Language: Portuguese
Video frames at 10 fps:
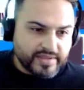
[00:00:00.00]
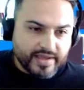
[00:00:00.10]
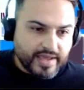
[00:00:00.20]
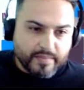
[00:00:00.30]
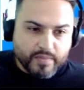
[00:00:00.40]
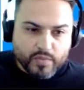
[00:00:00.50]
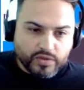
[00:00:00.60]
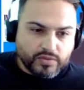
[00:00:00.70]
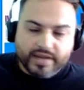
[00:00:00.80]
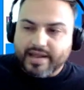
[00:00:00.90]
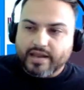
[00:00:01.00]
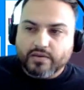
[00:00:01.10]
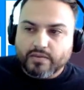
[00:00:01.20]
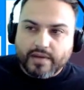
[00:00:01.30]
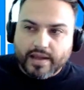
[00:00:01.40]
é, é muito
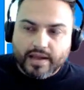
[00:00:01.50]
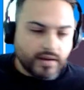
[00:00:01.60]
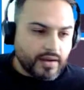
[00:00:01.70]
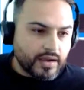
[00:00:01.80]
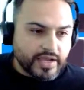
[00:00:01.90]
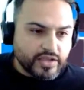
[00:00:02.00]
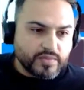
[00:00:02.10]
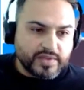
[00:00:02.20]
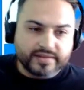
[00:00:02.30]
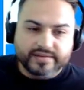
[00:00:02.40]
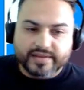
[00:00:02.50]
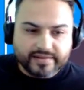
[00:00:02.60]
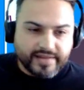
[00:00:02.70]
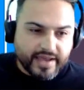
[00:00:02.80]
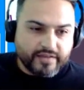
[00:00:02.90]
análogo à ganha de milhas.
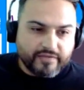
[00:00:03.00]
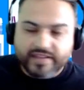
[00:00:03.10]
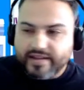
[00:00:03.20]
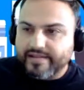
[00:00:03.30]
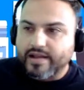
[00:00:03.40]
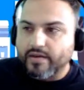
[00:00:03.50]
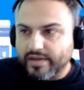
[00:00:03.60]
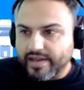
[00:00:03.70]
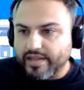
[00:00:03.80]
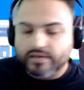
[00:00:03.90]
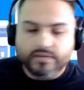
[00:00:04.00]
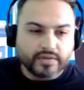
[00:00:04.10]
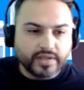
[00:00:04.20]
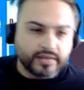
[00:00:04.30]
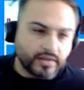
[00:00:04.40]
Eles querem fidelizar o cliente.
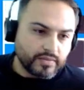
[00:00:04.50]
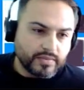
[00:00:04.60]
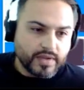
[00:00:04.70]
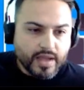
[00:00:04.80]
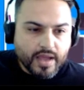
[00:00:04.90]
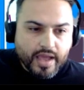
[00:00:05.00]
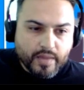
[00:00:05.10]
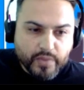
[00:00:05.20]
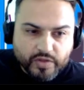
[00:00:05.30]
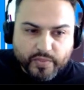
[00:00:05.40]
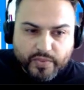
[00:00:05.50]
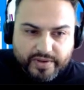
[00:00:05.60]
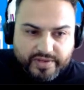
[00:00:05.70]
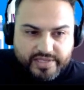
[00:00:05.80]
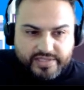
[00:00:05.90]
Então, é muito
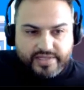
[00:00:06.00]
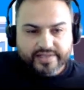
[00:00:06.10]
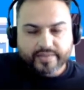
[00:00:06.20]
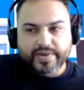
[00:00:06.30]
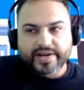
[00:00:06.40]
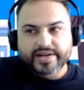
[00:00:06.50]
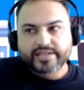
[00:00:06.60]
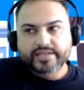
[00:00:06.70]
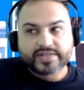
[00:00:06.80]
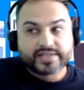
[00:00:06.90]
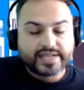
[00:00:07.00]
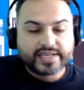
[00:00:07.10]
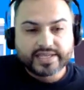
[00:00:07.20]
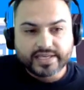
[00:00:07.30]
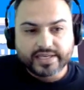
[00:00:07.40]
importante nessa parte, você tem
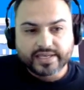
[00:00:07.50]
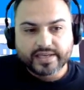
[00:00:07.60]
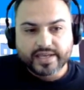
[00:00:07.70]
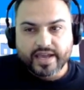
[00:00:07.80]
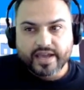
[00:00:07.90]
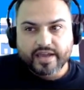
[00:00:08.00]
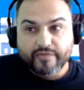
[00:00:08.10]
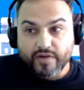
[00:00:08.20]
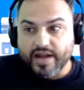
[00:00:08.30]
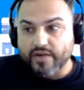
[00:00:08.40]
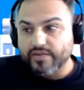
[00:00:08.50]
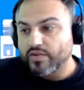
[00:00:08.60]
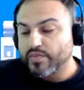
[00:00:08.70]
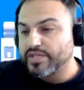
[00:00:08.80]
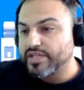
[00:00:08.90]
que é, focar o
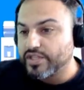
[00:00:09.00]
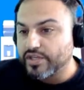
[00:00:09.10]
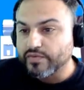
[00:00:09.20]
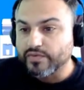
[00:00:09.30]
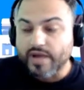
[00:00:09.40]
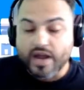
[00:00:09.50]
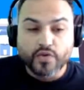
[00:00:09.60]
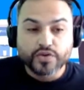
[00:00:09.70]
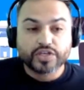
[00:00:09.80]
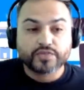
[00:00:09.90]
seu objetivo. Aonde que